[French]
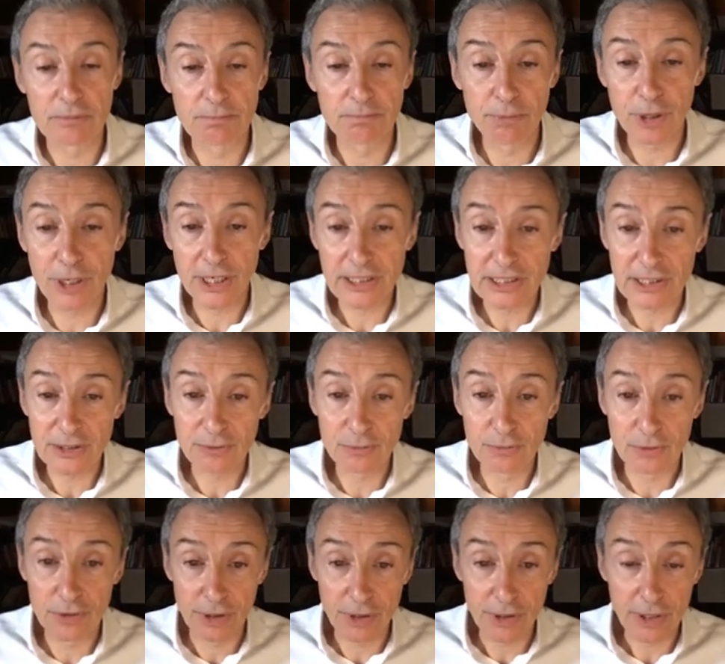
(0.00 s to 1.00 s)
il y a une polarisation
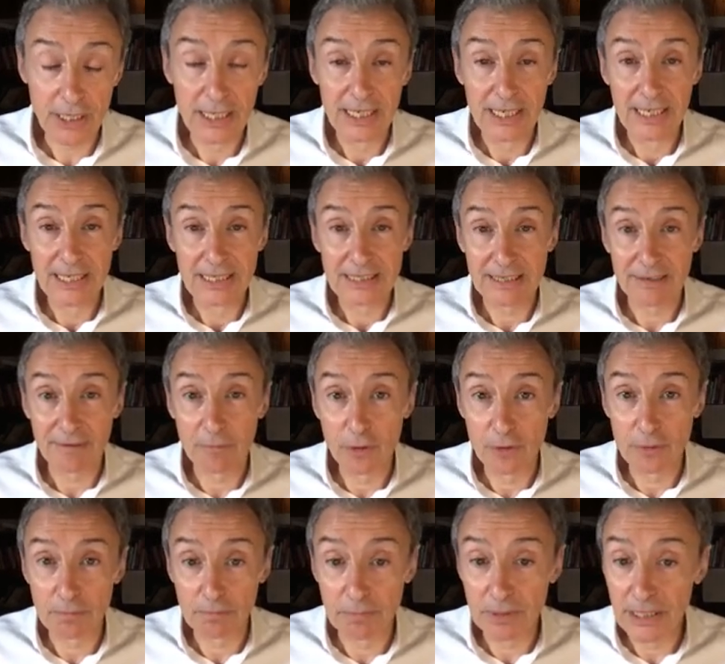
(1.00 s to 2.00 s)
du cœur. C'est vraiment
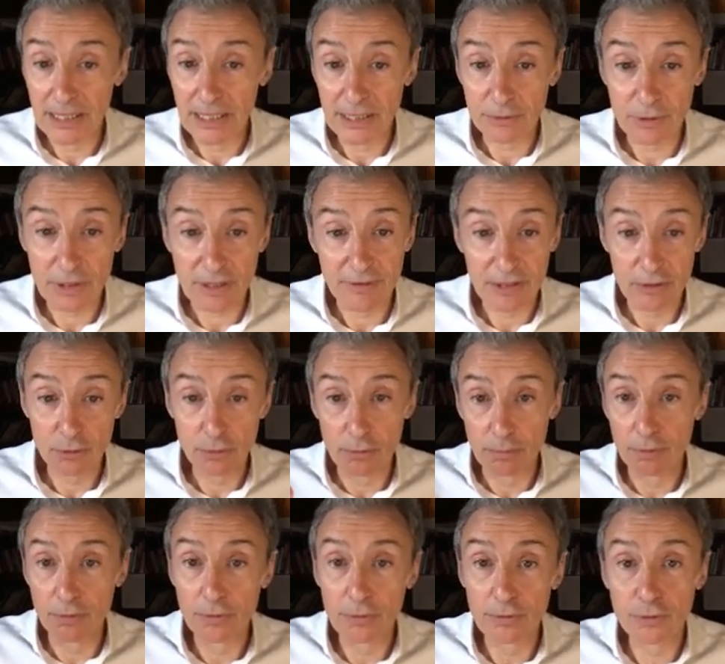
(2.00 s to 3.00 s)
une pile, hein, donc avec deux
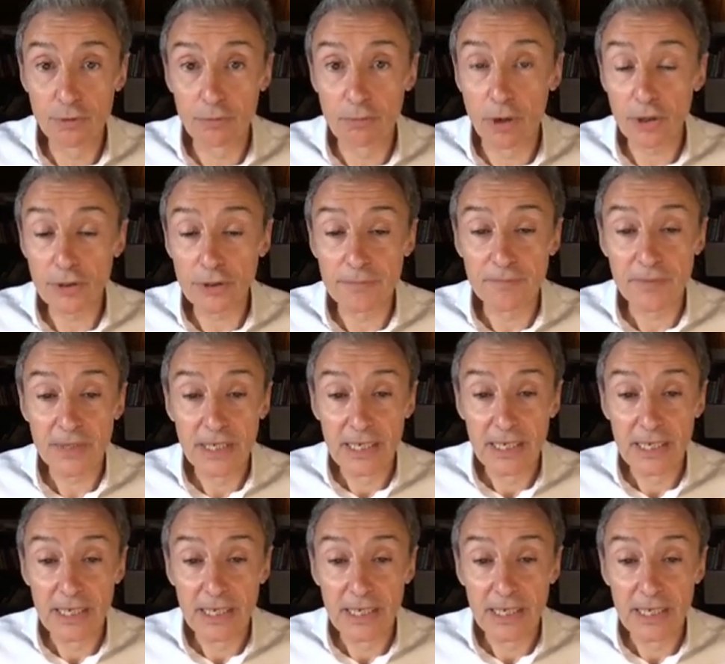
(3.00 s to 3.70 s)
pôles, deux bornes.